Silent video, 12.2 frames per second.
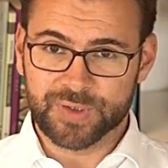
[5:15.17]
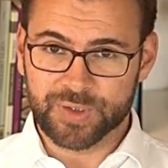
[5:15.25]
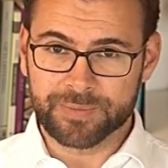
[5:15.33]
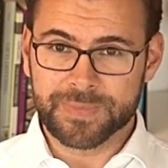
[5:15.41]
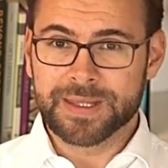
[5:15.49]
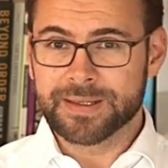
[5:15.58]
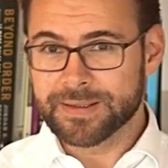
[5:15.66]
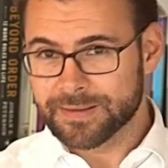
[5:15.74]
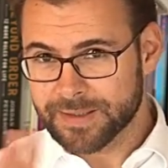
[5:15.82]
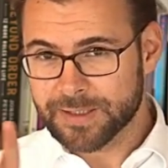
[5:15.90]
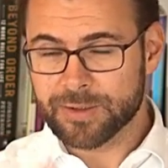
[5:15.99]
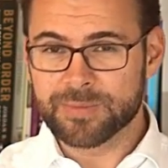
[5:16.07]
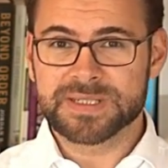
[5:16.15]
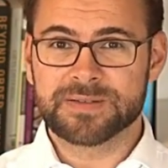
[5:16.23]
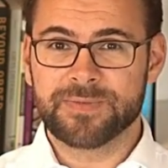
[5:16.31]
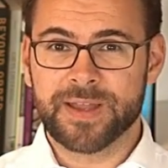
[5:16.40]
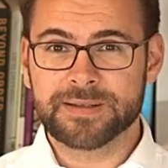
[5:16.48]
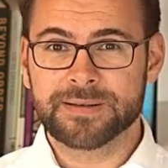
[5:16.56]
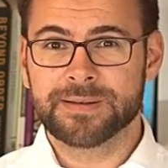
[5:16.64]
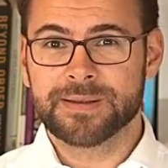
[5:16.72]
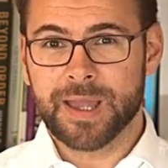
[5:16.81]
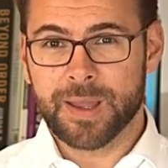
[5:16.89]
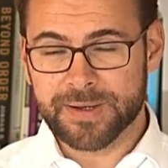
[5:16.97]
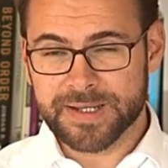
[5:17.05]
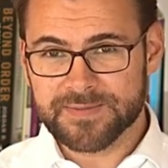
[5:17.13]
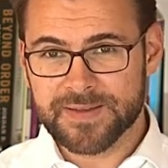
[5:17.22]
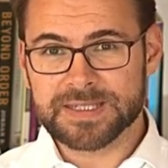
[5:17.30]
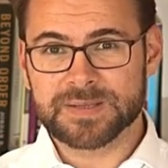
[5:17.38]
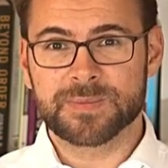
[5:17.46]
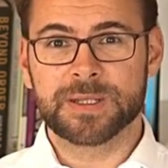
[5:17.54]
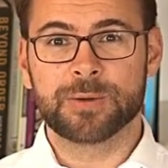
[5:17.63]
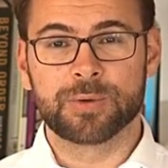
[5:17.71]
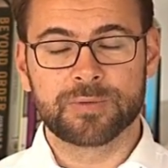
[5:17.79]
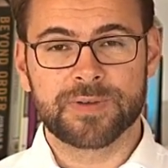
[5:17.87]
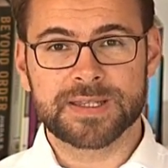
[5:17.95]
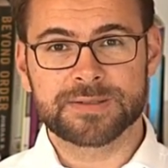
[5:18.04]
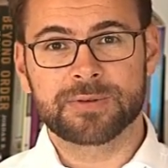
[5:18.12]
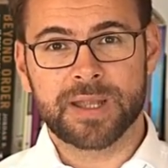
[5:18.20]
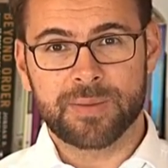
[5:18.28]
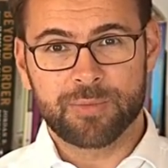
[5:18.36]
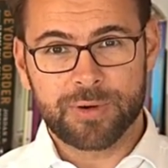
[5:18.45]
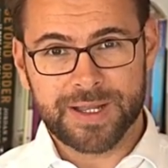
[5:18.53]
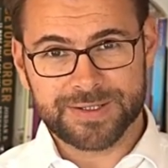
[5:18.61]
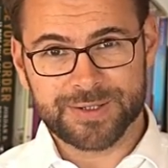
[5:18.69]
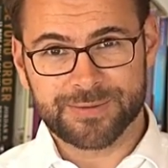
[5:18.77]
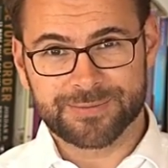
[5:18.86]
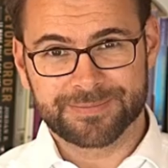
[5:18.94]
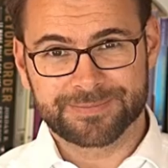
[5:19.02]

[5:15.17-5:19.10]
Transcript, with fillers: So, geht noch ein bisschen weiter, aber das war erstmal die Grundfassung nach Boccaccio.